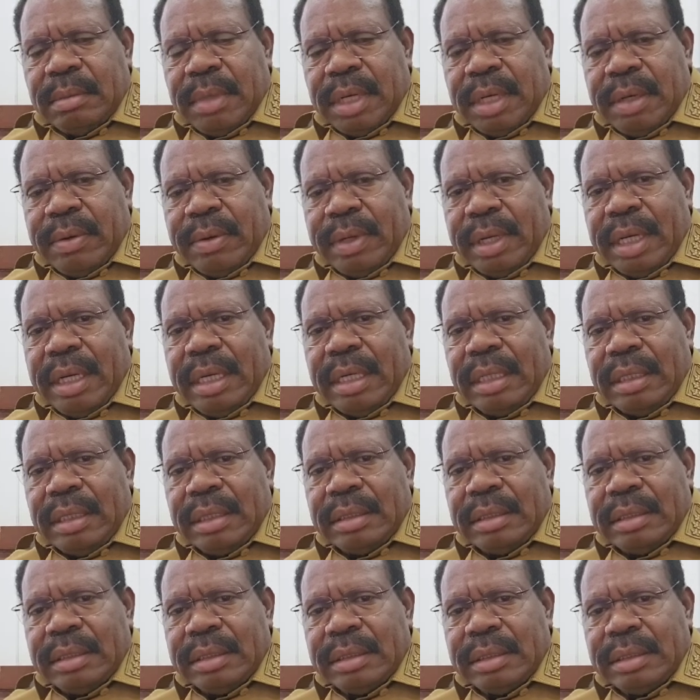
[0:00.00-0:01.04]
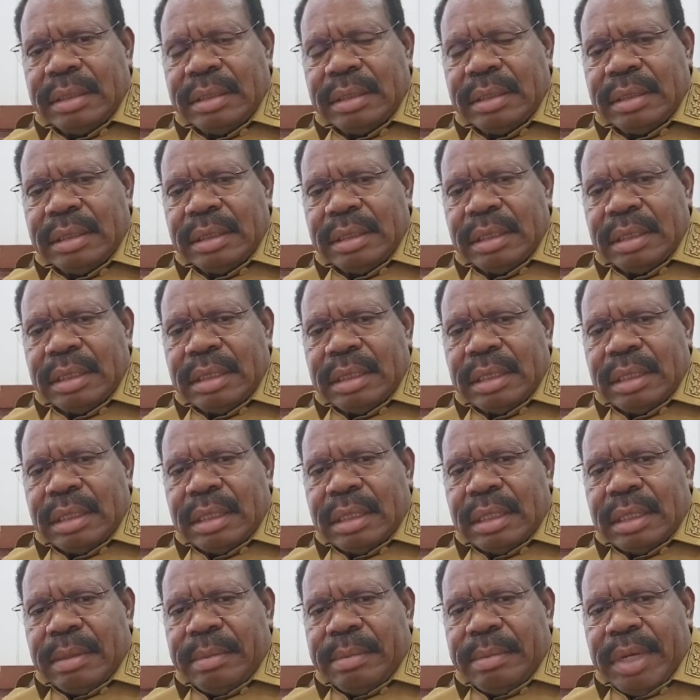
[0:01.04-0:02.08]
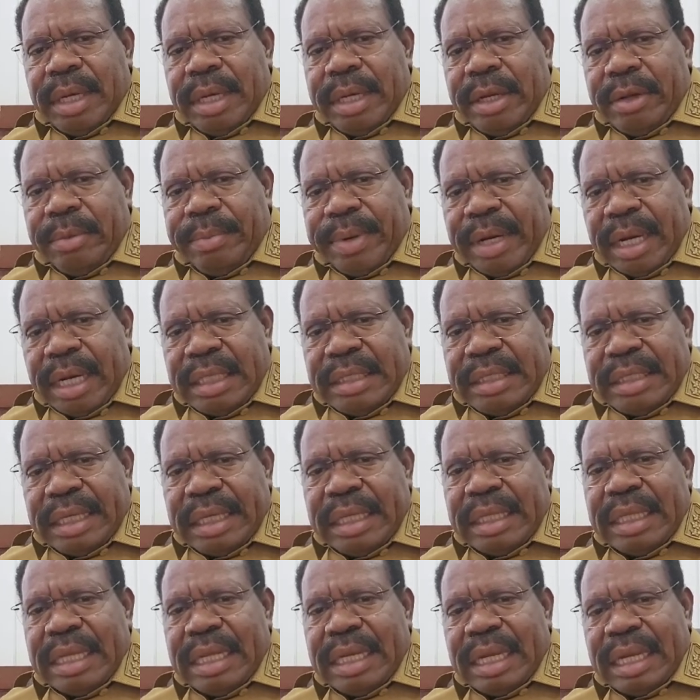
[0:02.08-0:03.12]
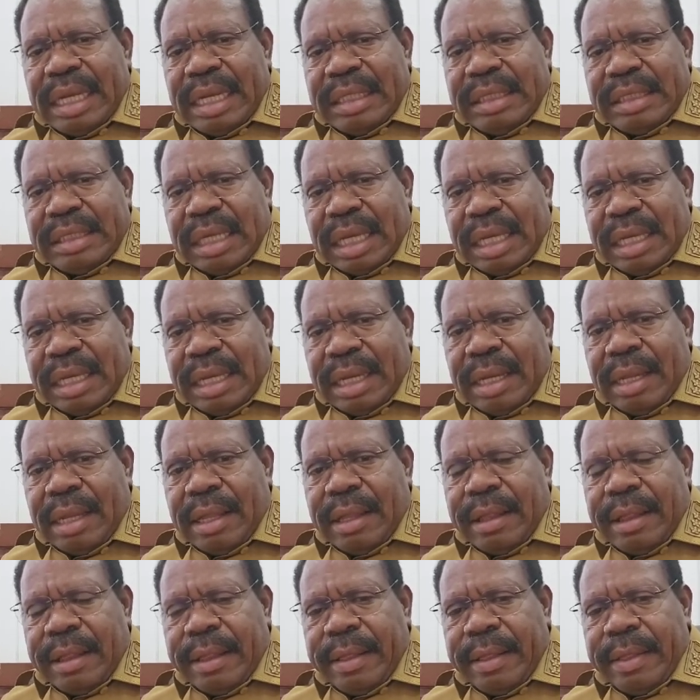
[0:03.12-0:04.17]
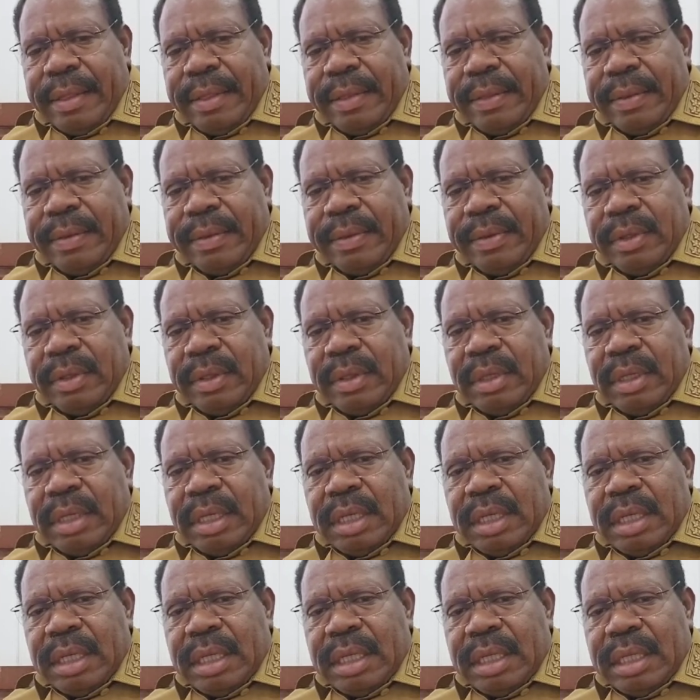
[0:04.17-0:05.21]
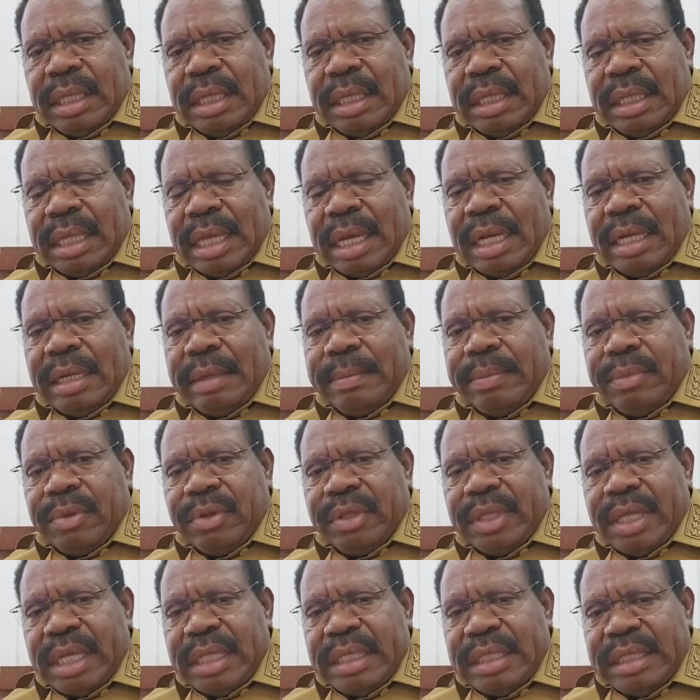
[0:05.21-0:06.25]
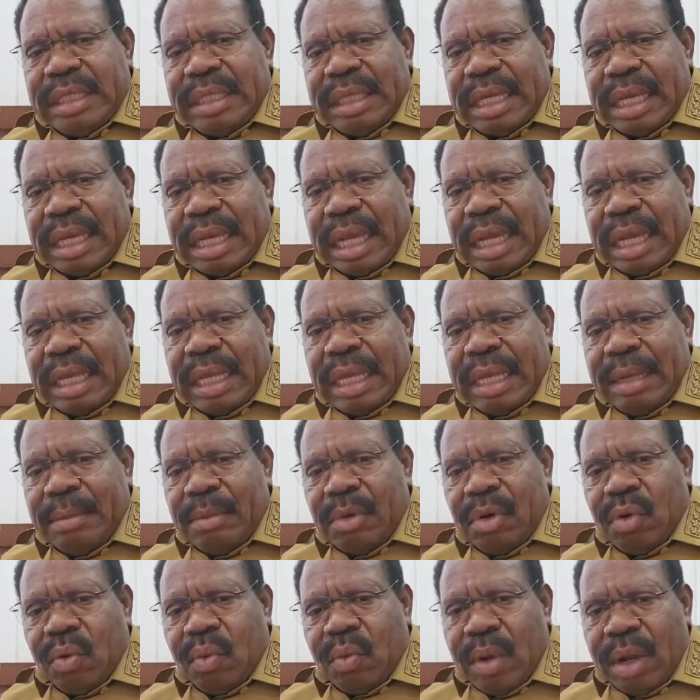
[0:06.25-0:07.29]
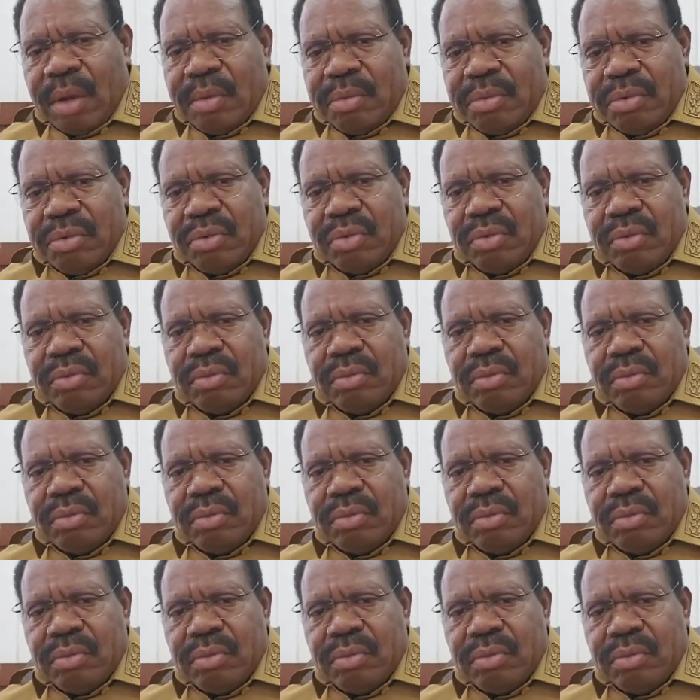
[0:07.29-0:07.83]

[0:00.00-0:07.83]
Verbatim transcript: bahwa beliau pernah cerita dengan saya tentang potensi kekayaan Pulau Wabu.